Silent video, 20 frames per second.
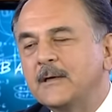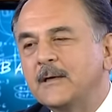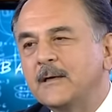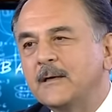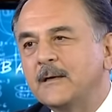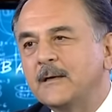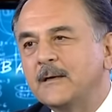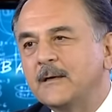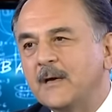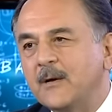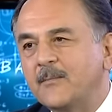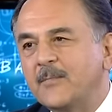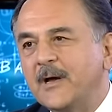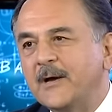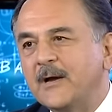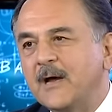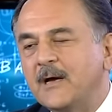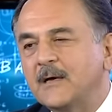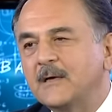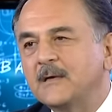e,
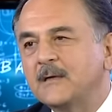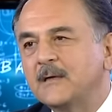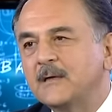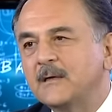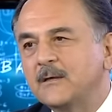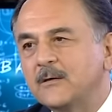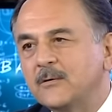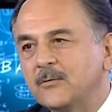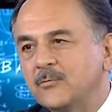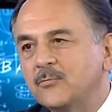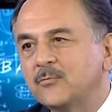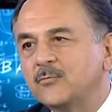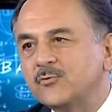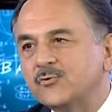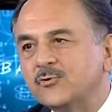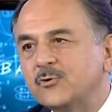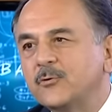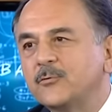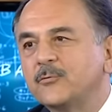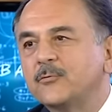yaparak e,
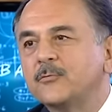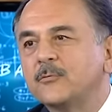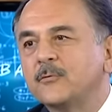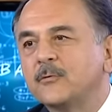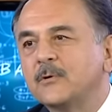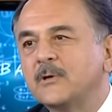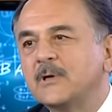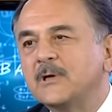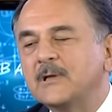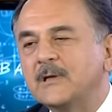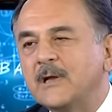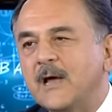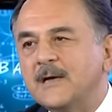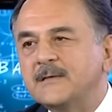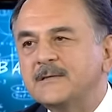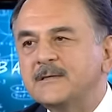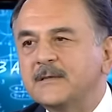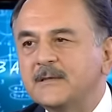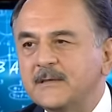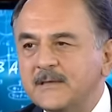uzun
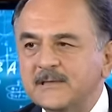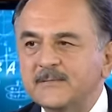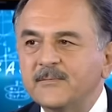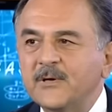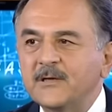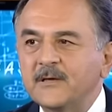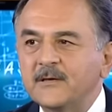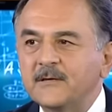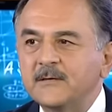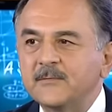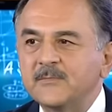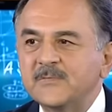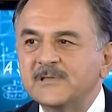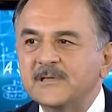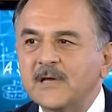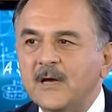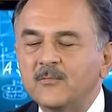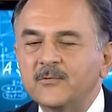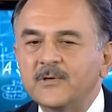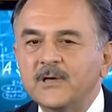yıllar hizmet ettim hı hı.
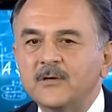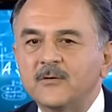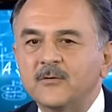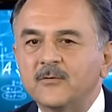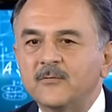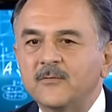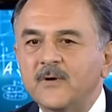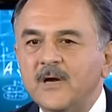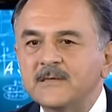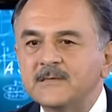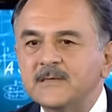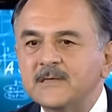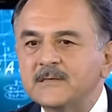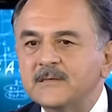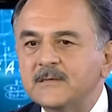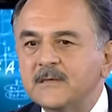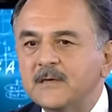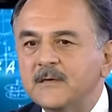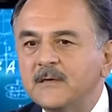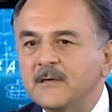İstanbul Teknik
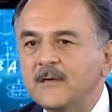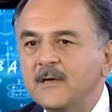Üniversitesi'ne.